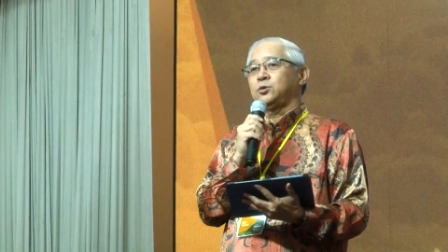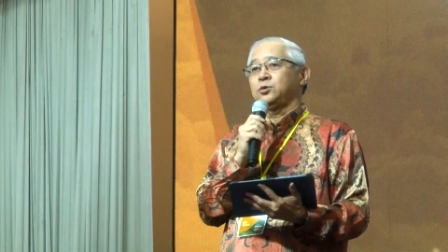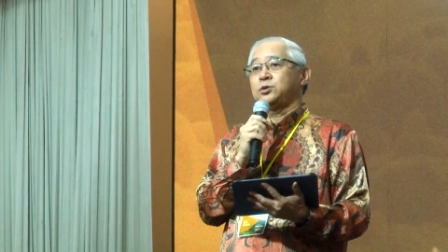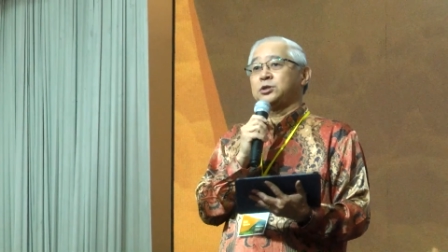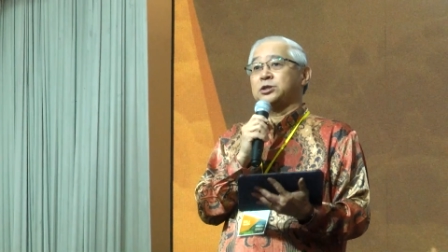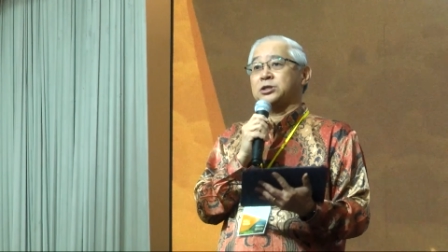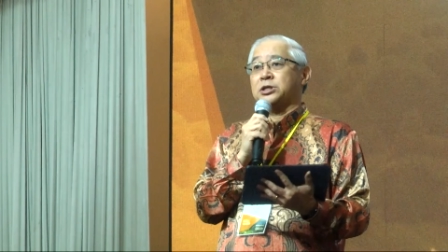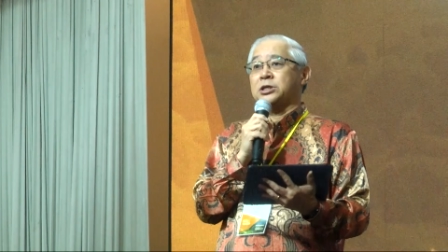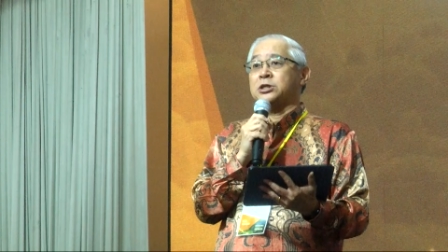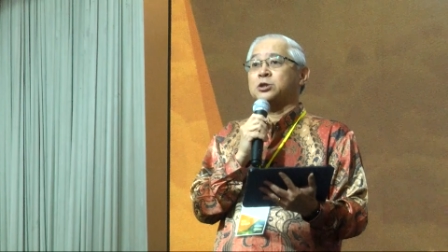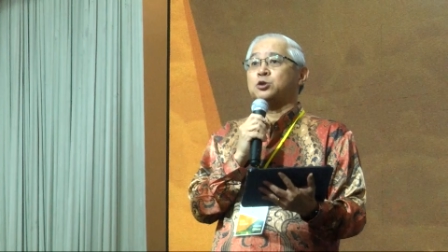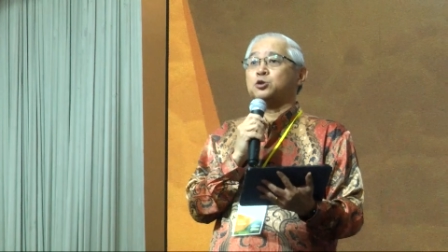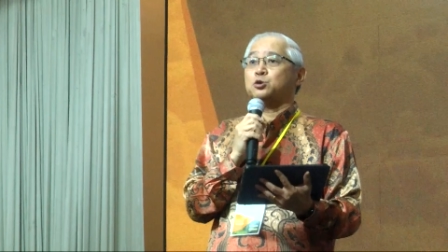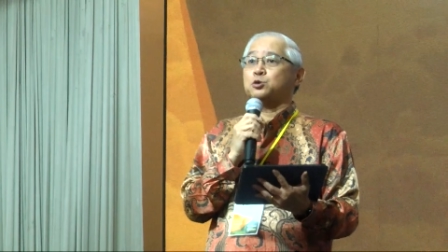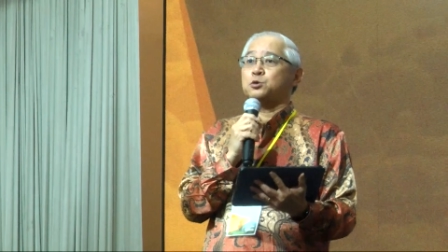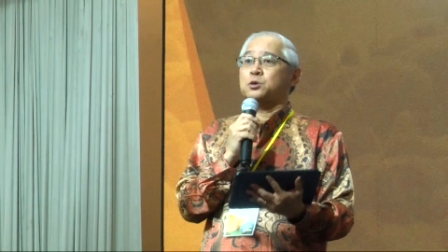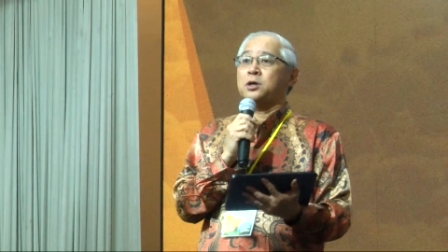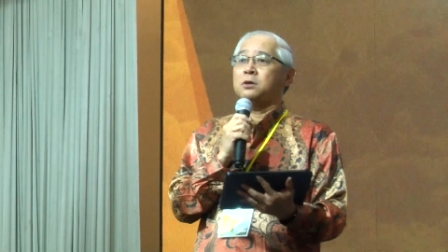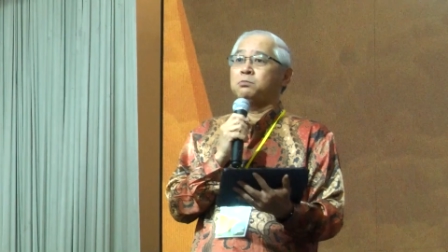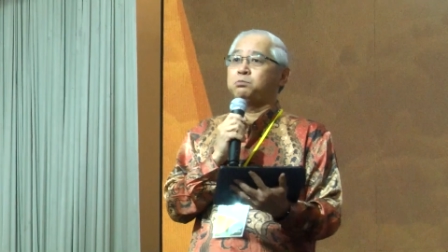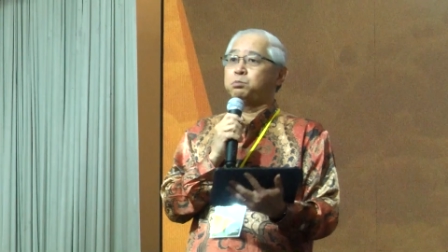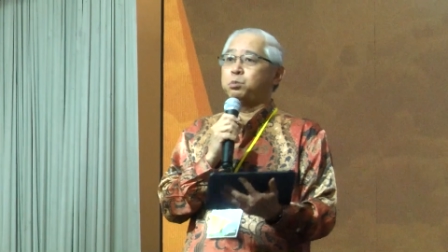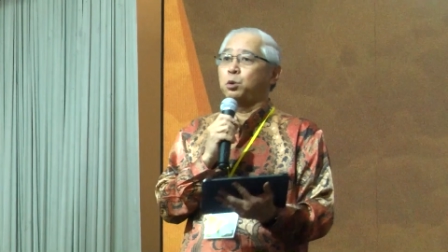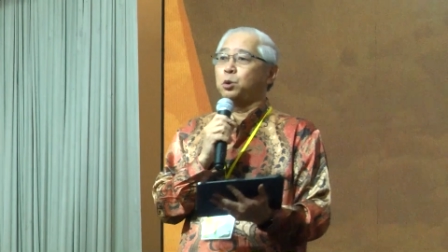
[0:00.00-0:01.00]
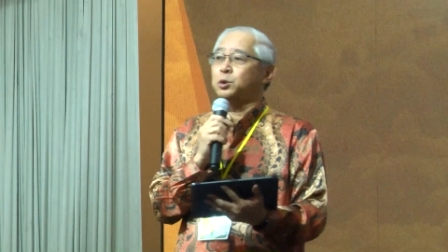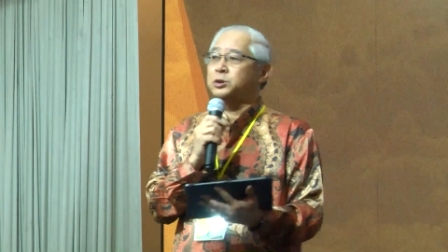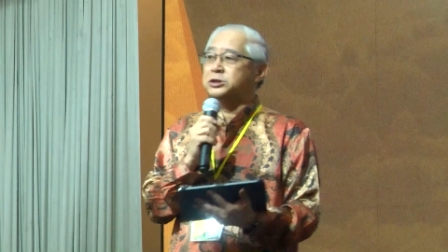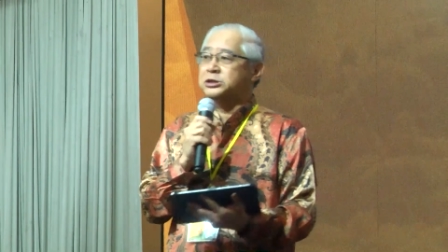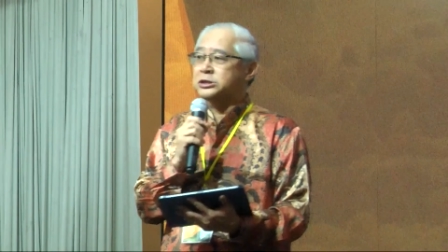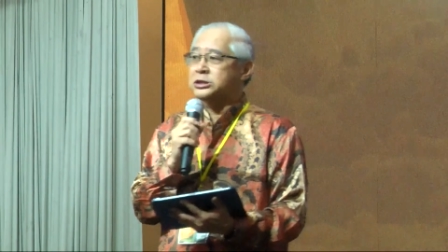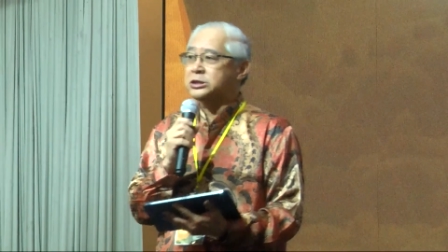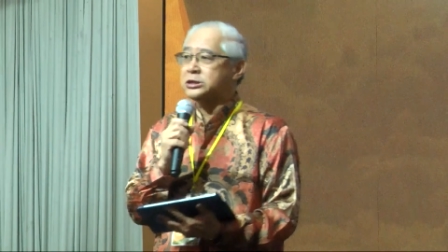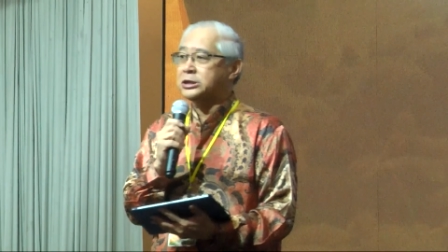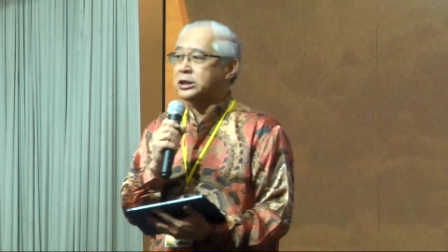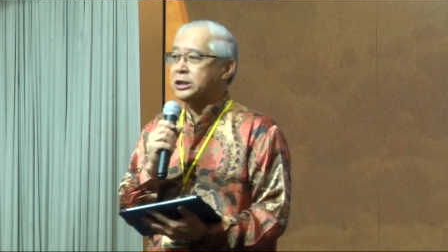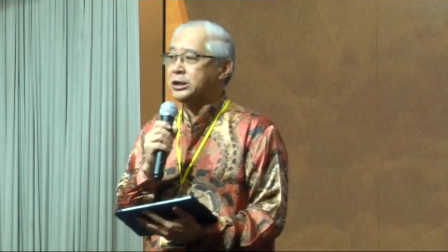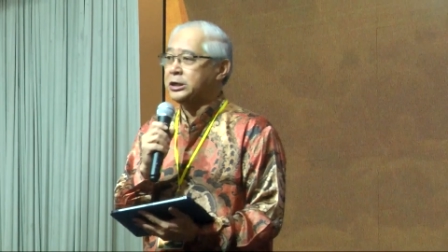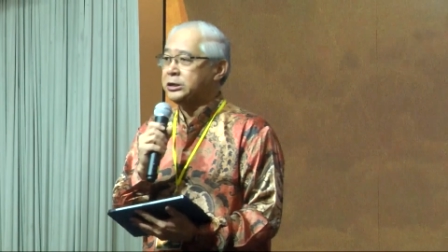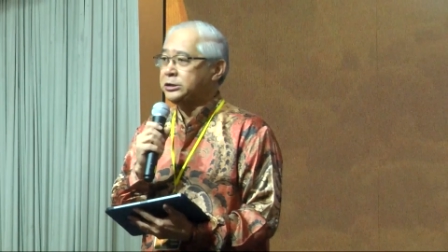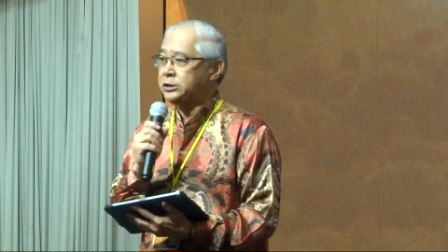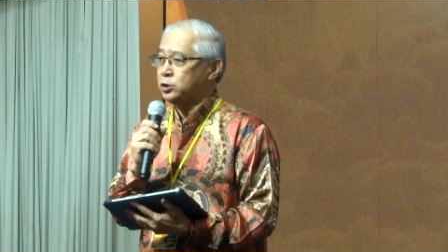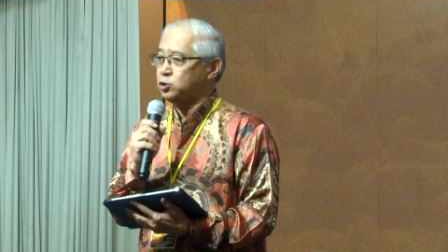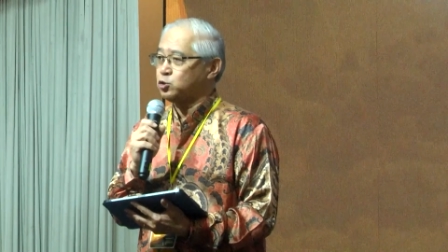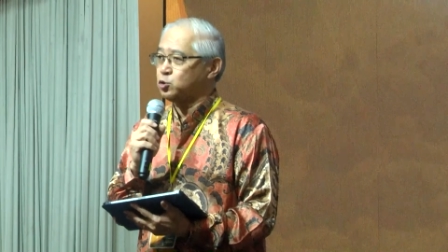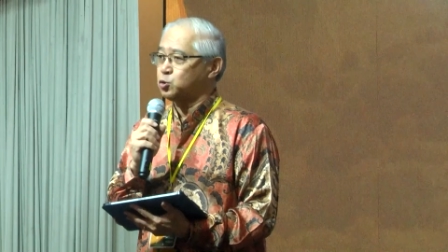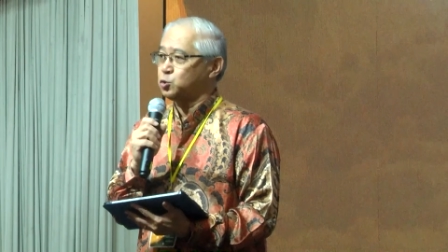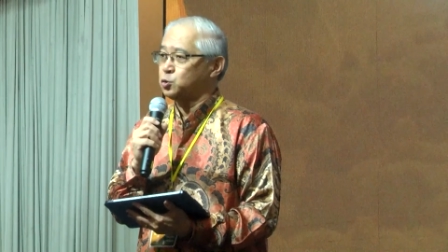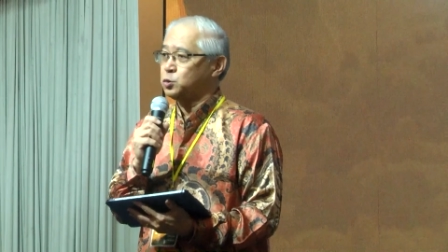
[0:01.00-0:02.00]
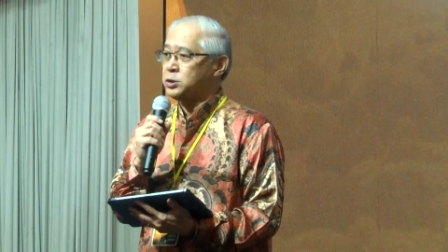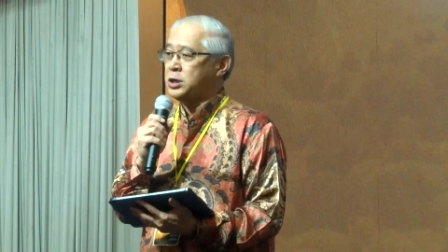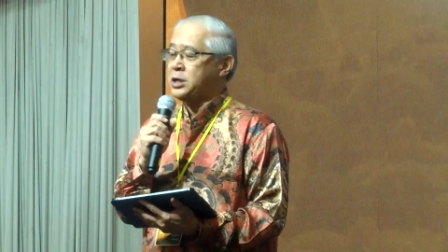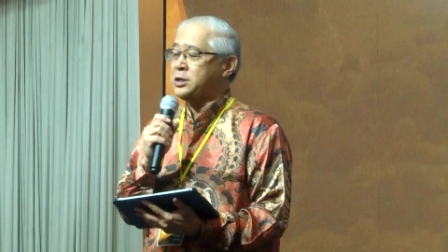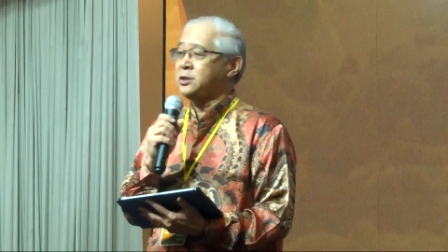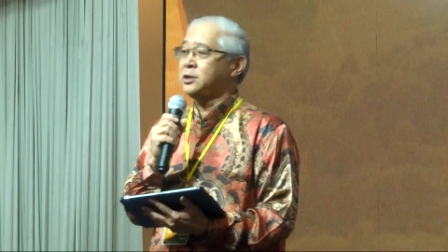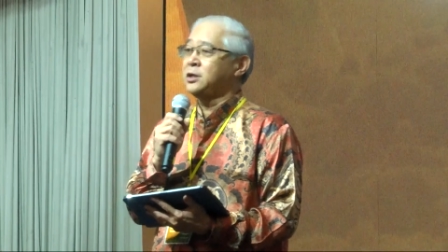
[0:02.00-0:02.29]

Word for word: 哲学博士科的主任